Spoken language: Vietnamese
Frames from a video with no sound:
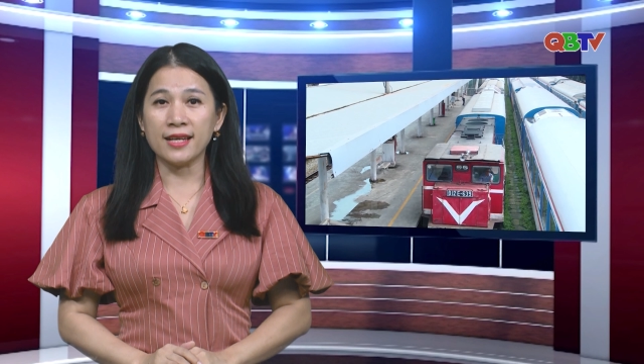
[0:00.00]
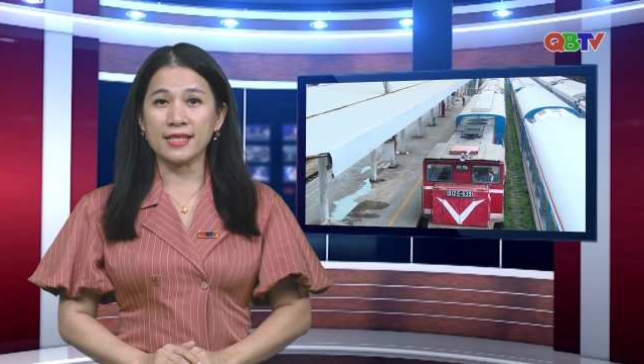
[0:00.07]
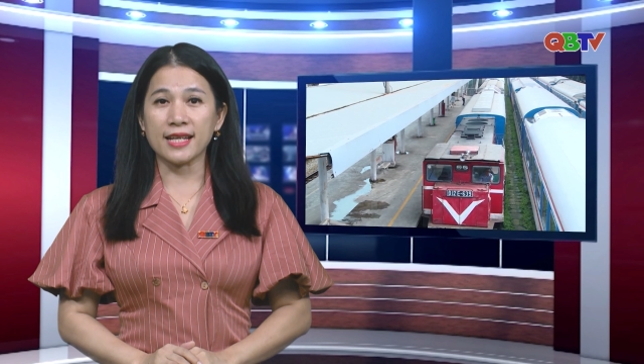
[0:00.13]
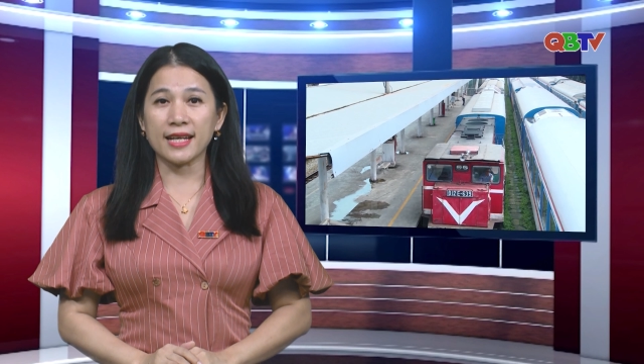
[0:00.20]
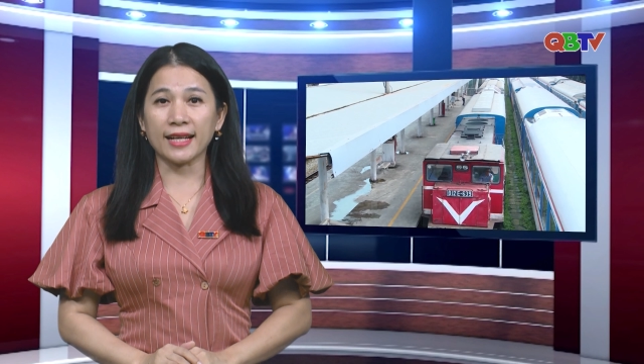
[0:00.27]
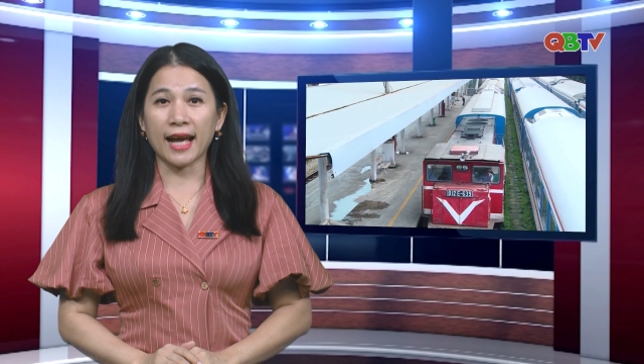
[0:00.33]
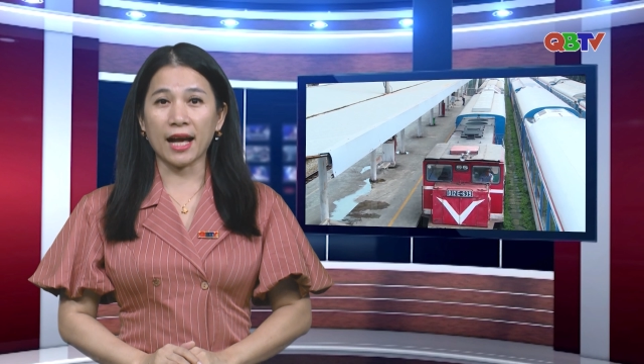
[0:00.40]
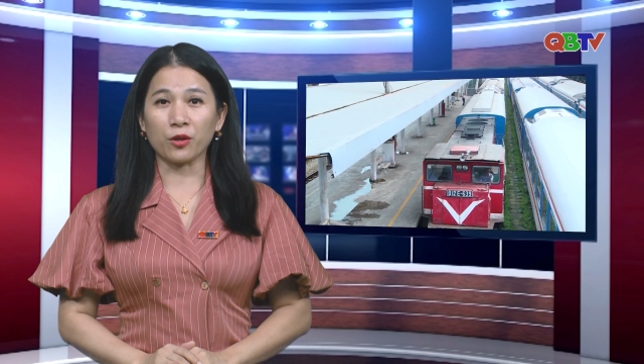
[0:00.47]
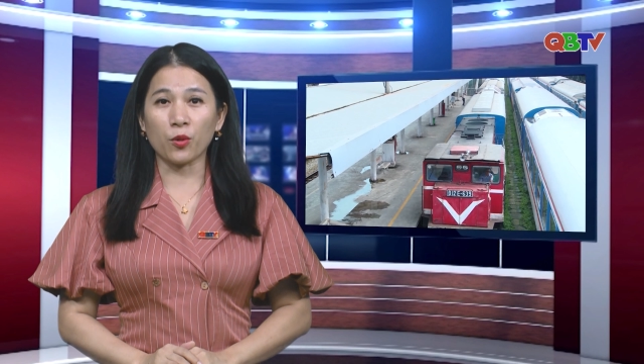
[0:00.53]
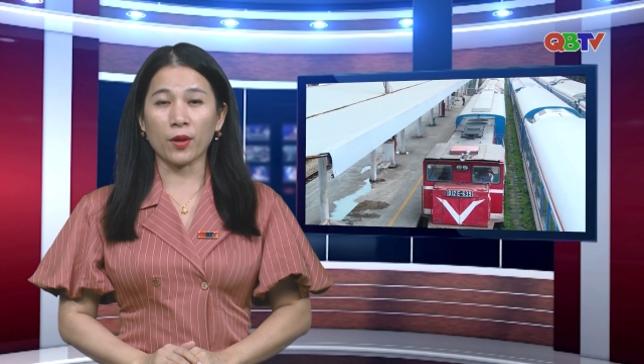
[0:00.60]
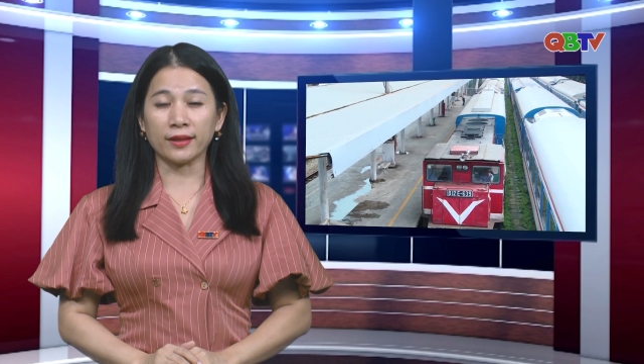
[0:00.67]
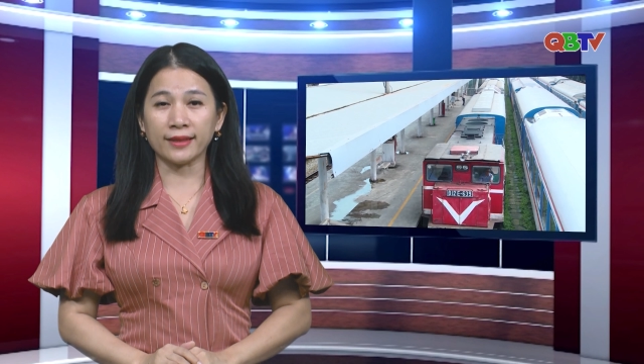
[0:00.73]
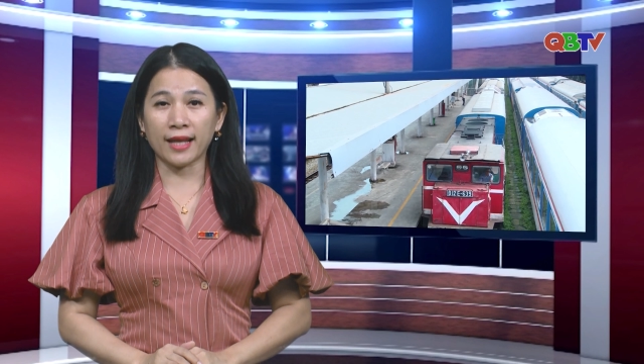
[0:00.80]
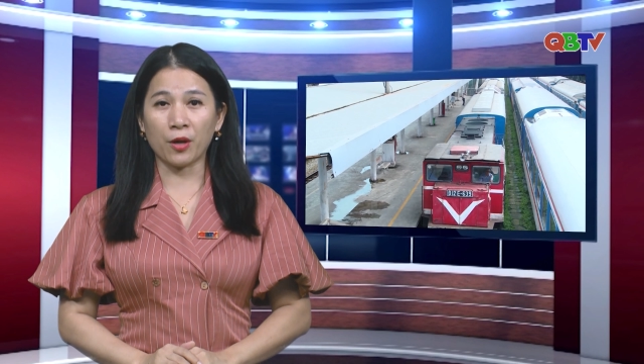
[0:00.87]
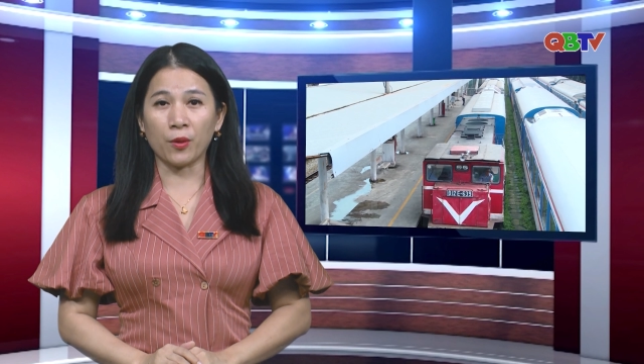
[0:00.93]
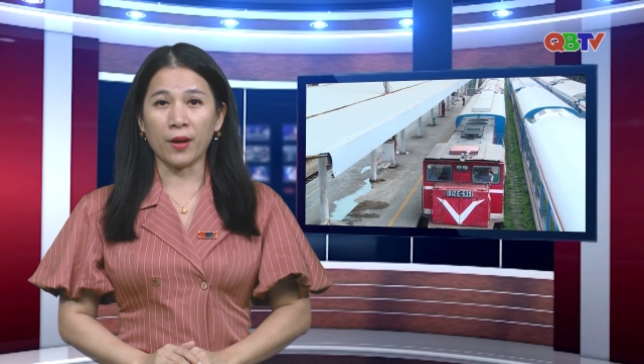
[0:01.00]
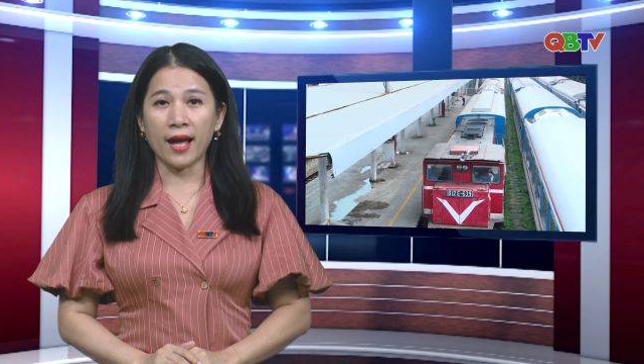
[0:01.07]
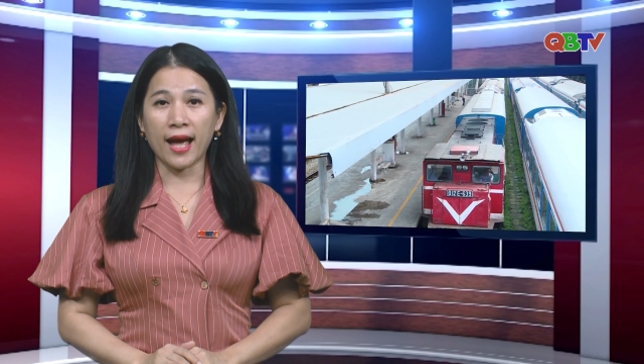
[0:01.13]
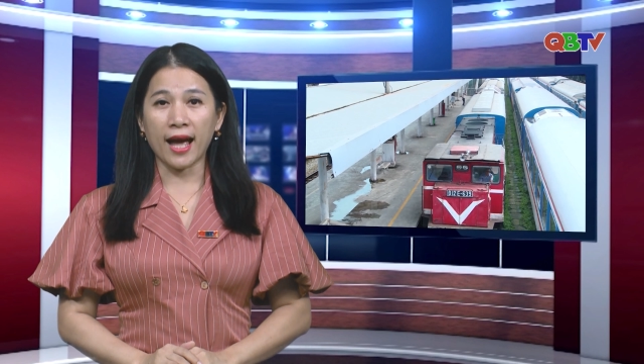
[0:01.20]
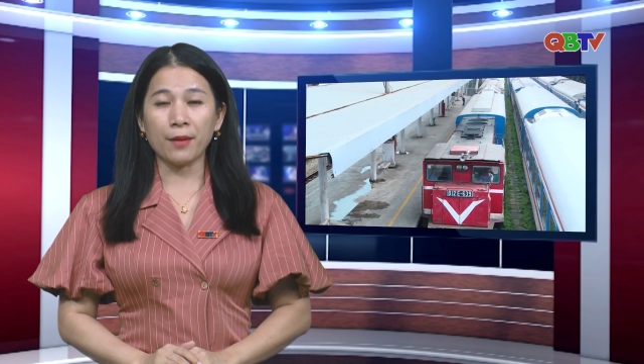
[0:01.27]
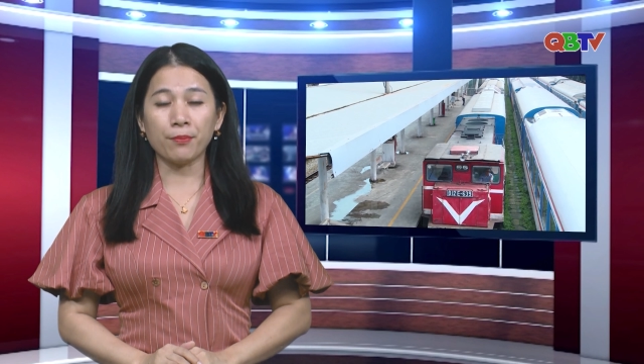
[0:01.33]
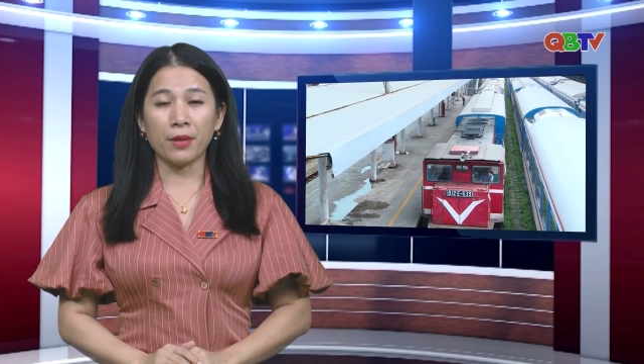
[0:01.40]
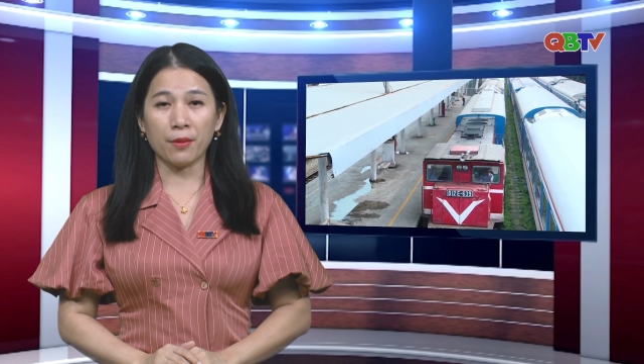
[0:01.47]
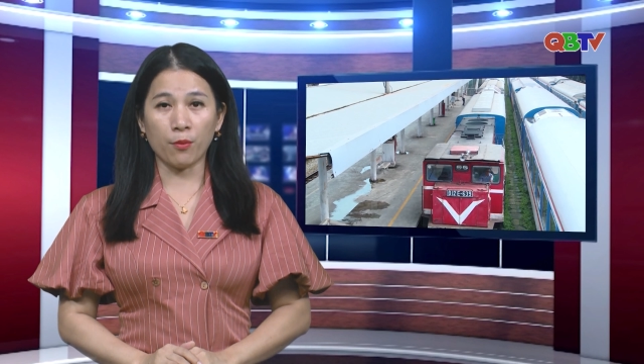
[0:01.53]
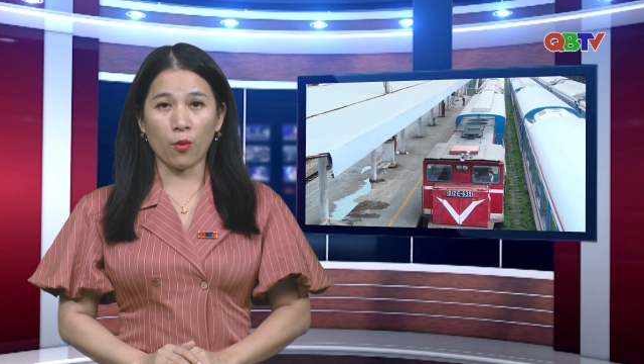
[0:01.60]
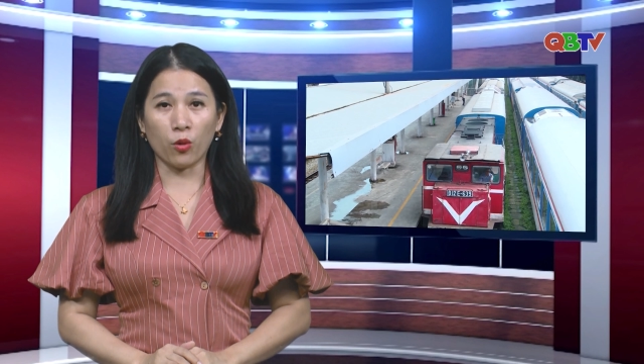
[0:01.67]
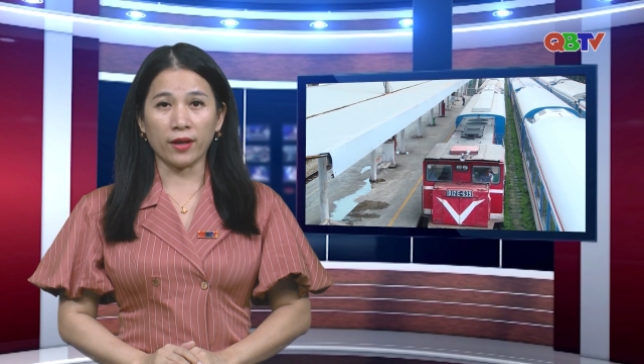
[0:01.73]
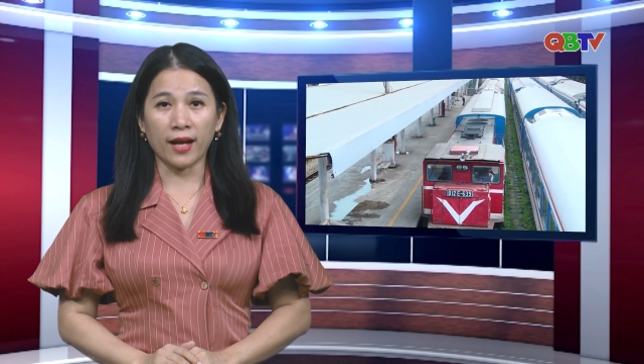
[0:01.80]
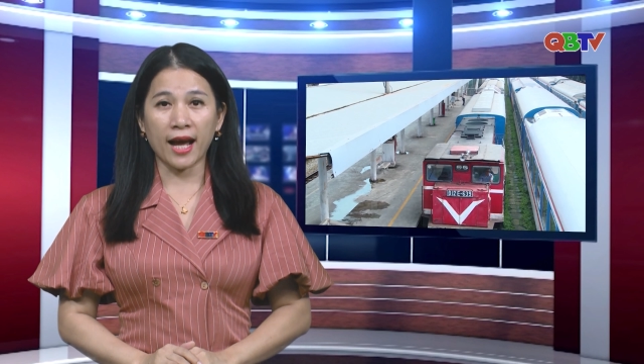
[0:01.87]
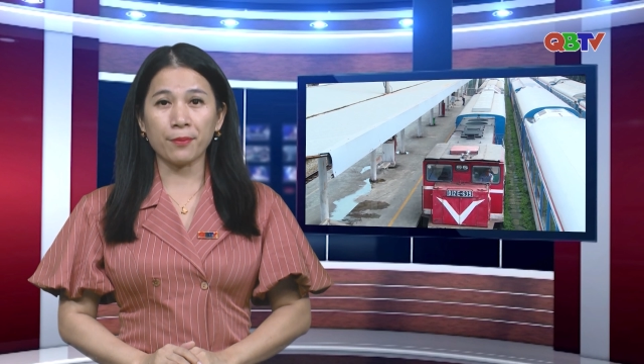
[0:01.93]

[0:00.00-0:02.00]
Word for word: trên các đoàn tàu H P một,